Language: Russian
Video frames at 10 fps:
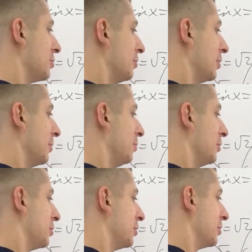что это
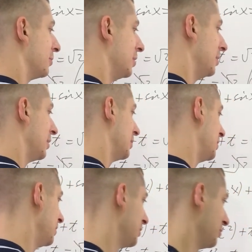больше, чем 3 на
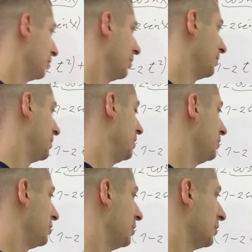3, да, что там
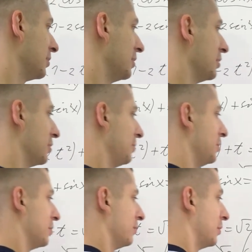3,14, даже
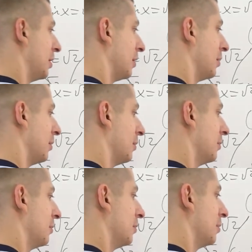напишем ну, вот так. Нет
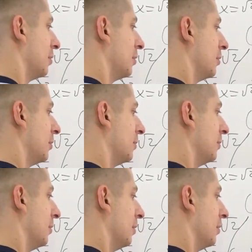решений, соответственно.
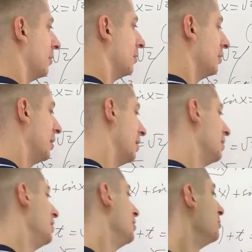О. Да.
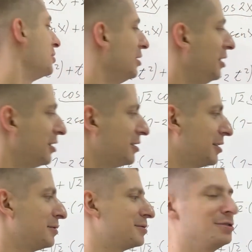Усиление
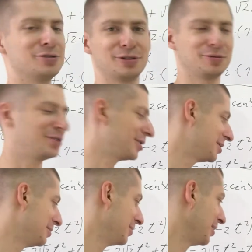неравенства еще такое красивое